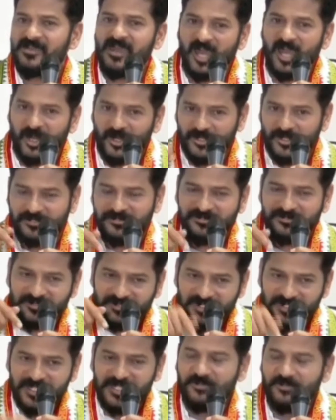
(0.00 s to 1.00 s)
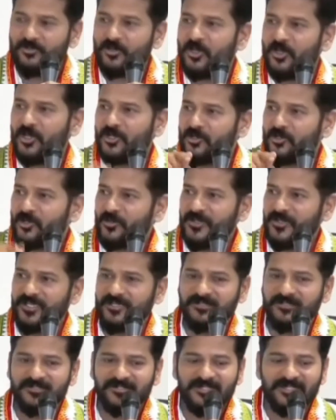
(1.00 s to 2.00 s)
और हिंदुओं को भी
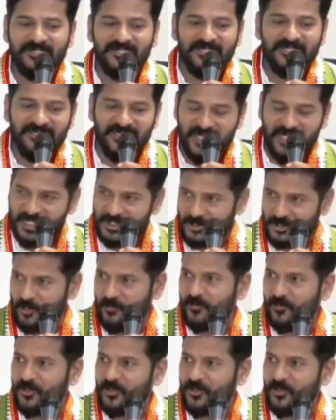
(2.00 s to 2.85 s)
ये जो